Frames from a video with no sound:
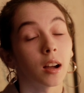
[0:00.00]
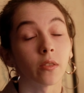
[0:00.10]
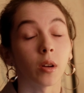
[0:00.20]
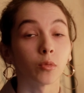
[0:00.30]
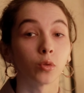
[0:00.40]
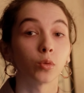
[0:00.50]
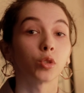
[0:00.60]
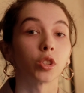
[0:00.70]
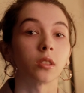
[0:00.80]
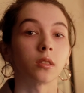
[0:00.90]
а вам
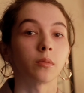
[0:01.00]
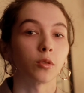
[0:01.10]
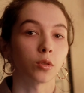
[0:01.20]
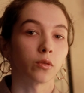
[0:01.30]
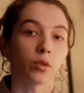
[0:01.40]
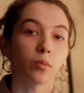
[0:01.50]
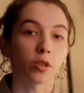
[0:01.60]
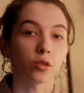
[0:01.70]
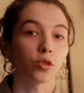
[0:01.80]
нужно просто выбрать,